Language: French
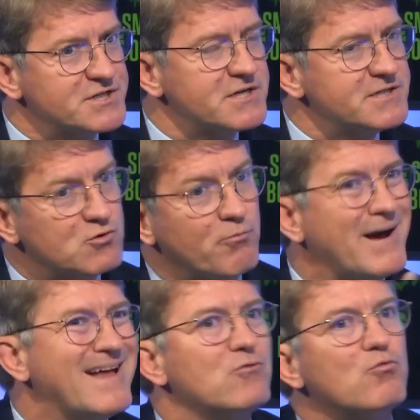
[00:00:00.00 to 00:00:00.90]
sondages. Hein. ils ne
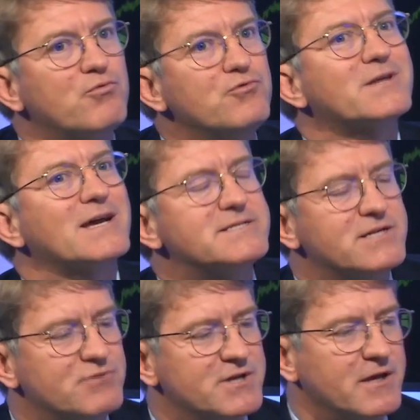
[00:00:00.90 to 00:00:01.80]
sont pas non plus
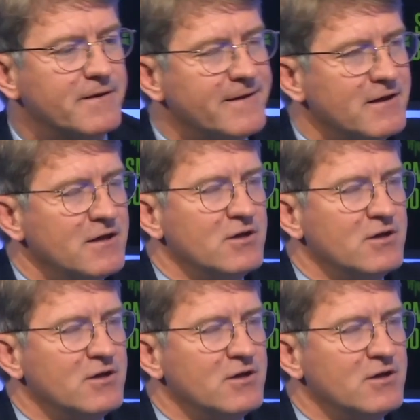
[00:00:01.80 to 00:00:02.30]
très éloignés.